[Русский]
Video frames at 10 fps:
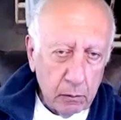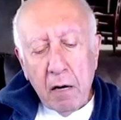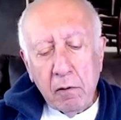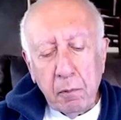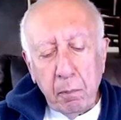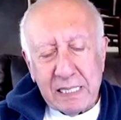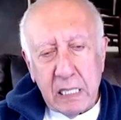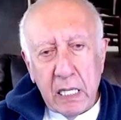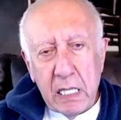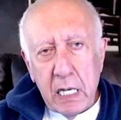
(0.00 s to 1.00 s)
Вот
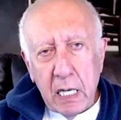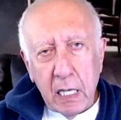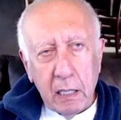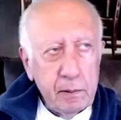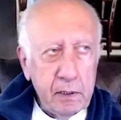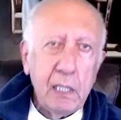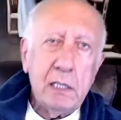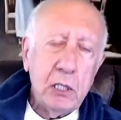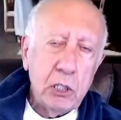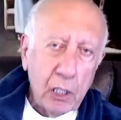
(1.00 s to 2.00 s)
последнее
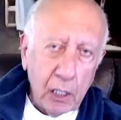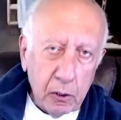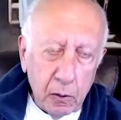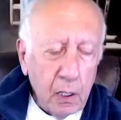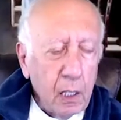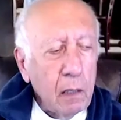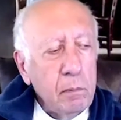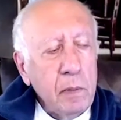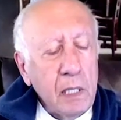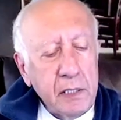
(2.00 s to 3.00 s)
детище, которое
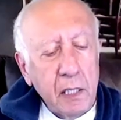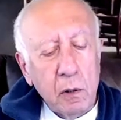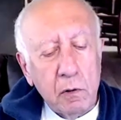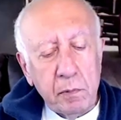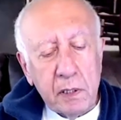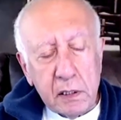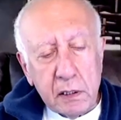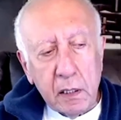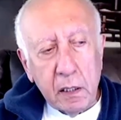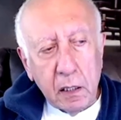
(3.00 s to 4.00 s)
я делаю вместе с
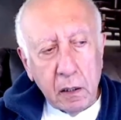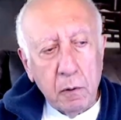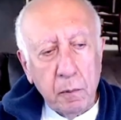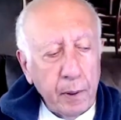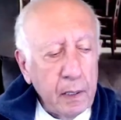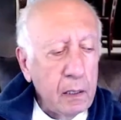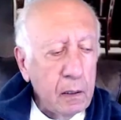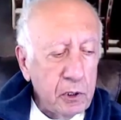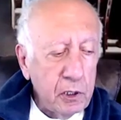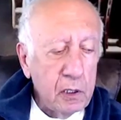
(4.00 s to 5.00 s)
целой группой
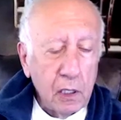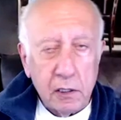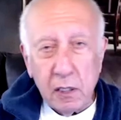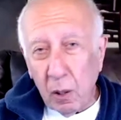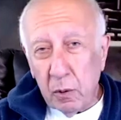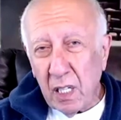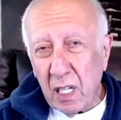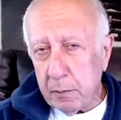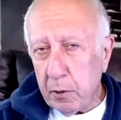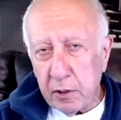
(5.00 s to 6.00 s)
очень интересных людей,
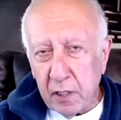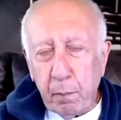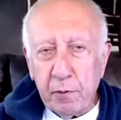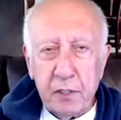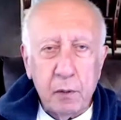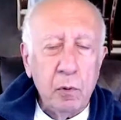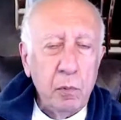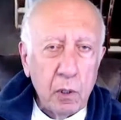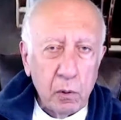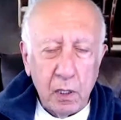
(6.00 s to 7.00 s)
разбросанных по всему
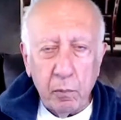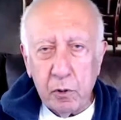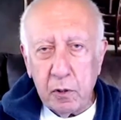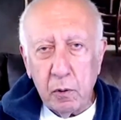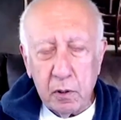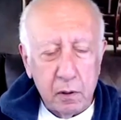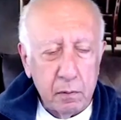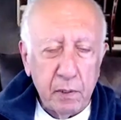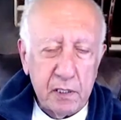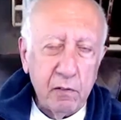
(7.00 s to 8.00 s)
миру, там вот от
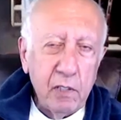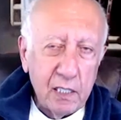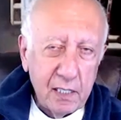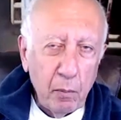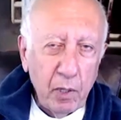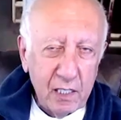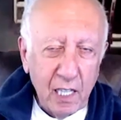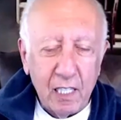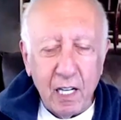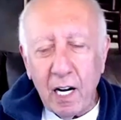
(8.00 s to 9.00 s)
Москвы до самых до
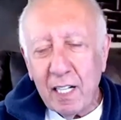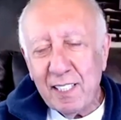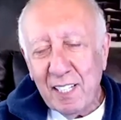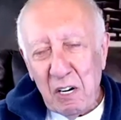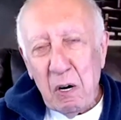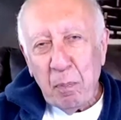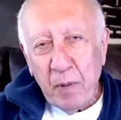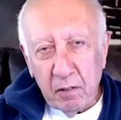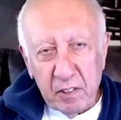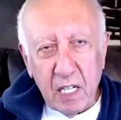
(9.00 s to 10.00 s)
окраин,
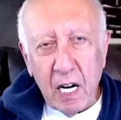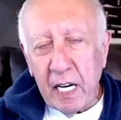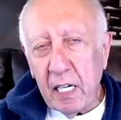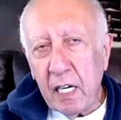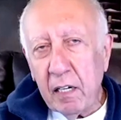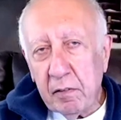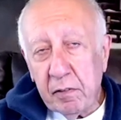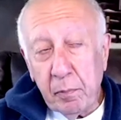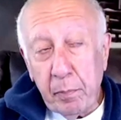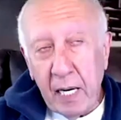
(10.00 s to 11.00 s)
в Израиле, в
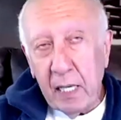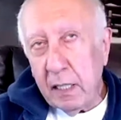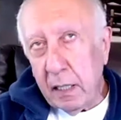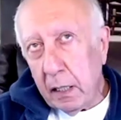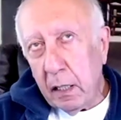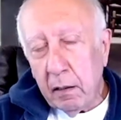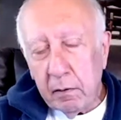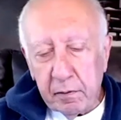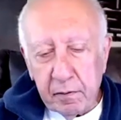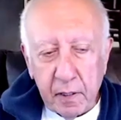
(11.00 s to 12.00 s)
Бельгии,
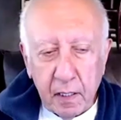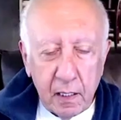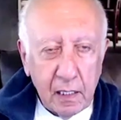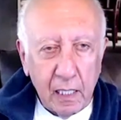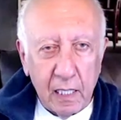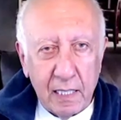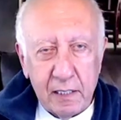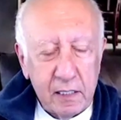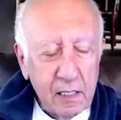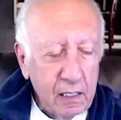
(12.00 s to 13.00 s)
в э,
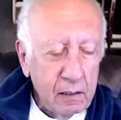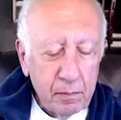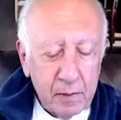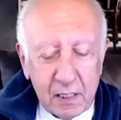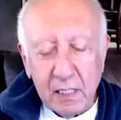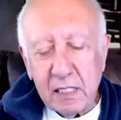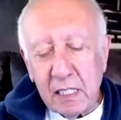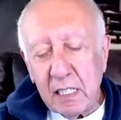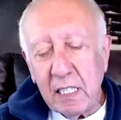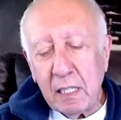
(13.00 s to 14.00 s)
Голландии сказать, и,
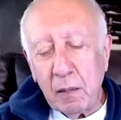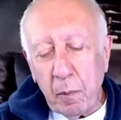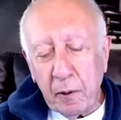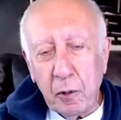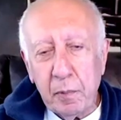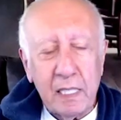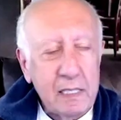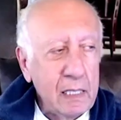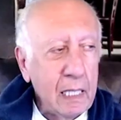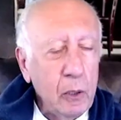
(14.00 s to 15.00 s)
и тому подобное,
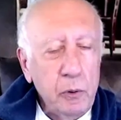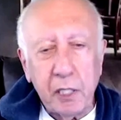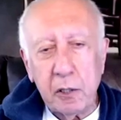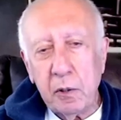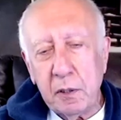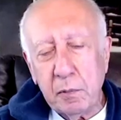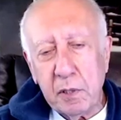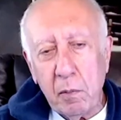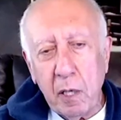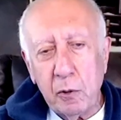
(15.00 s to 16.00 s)
сидят люди, которые этим
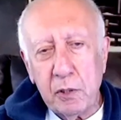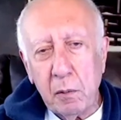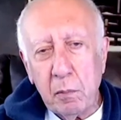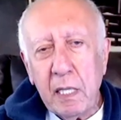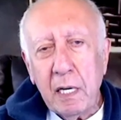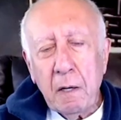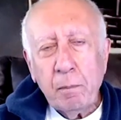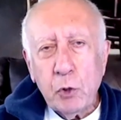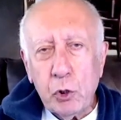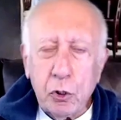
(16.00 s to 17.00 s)
занимаются, мы
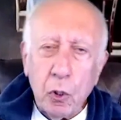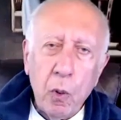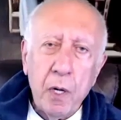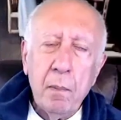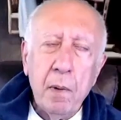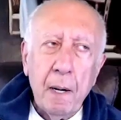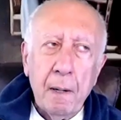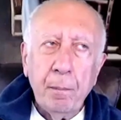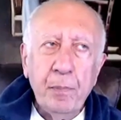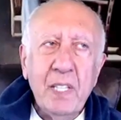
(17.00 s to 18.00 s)
строим
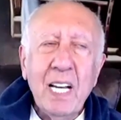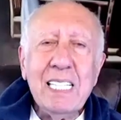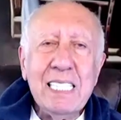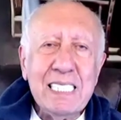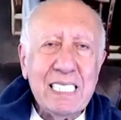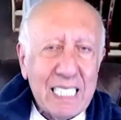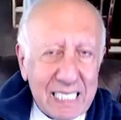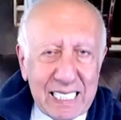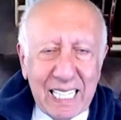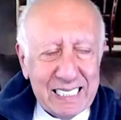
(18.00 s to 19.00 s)
на
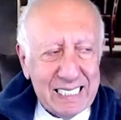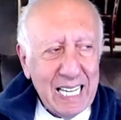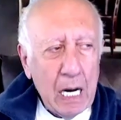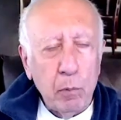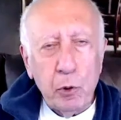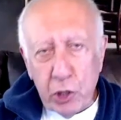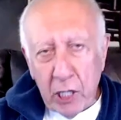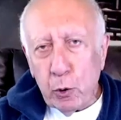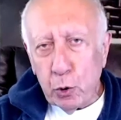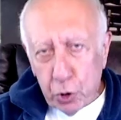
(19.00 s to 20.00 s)
интернете
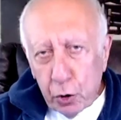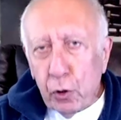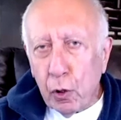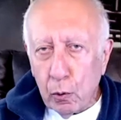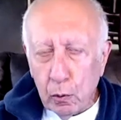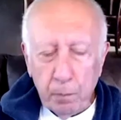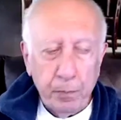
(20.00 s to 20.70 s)
обучающую игру